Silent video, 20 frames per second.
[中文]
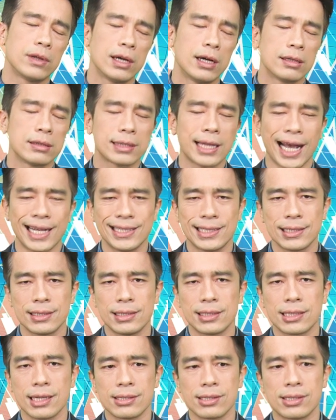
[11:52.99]
很担心
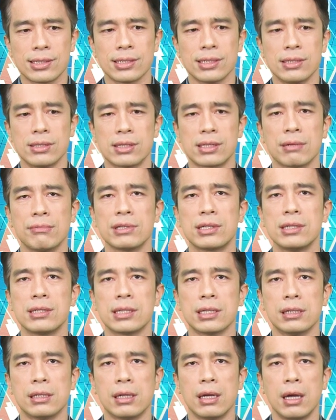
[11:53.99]
一件事情，什么事
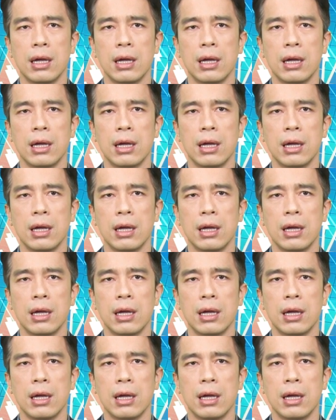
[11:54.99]
情？